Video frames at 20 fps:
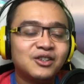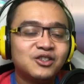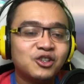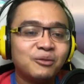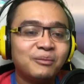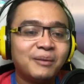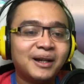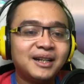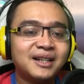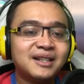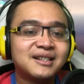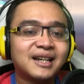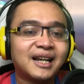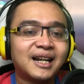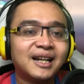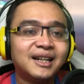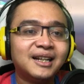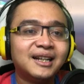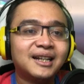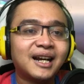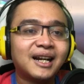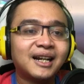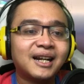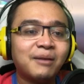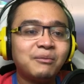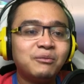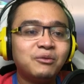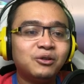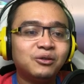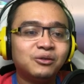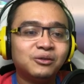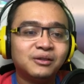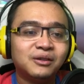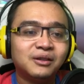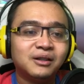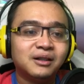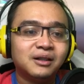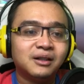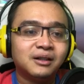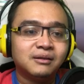Coba, Dit, sekarang giliran kamu.
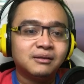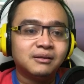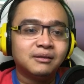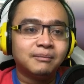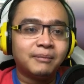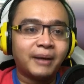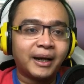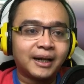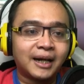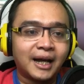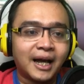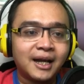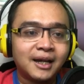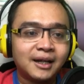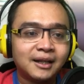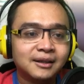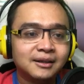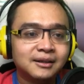Baiklah.